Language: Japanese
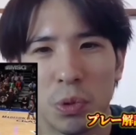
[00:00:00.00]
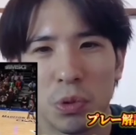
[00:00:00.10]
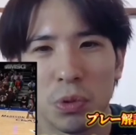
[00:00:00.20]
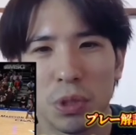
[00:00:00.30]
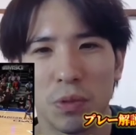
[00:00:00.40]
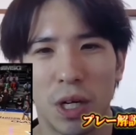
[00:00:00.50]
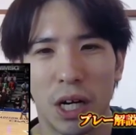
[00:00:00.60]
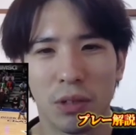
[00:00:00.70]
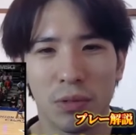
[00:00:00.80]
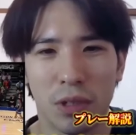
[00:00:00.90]
シポドーに
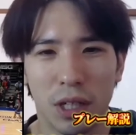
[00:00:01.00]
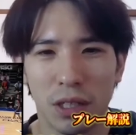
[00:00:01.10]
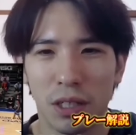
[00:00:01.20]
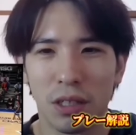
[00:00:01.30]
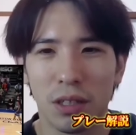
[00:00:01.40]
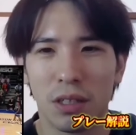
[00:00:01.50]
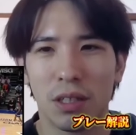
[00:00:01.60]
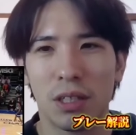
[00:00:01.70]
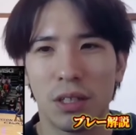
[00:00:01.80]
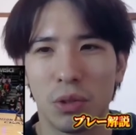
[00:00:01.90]
はあるんかなっ
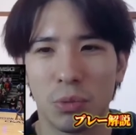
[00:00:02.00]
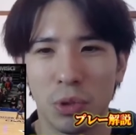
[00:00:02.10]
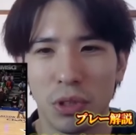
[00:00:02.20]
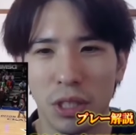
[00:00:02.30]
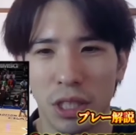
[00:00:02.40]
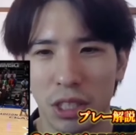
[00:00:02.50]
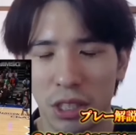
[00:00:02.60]
てって思っ